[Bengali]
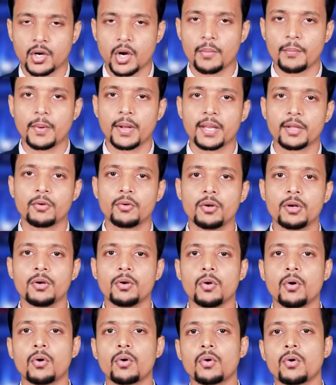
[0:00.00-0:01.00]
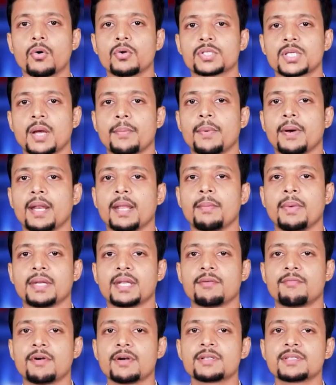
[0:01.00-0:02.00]
কোম্পানিগুলির লক্ষ্য জাপানে
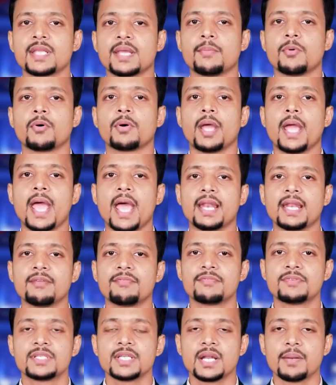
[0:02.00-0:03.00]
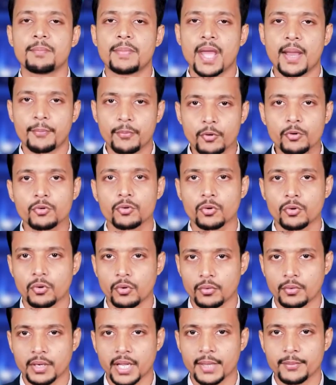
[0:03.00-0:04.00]
মেটাভার্স এবং এনএফটি এর ব্যাপক
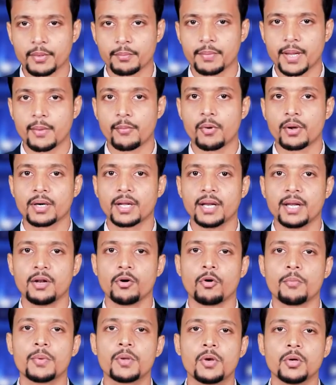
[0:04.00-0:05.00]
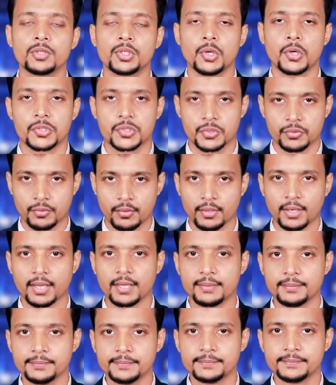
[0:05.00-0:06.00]
গ্রহণ এবং ব্যবহারকারীর অভিজ্ঞতা অর্জন করা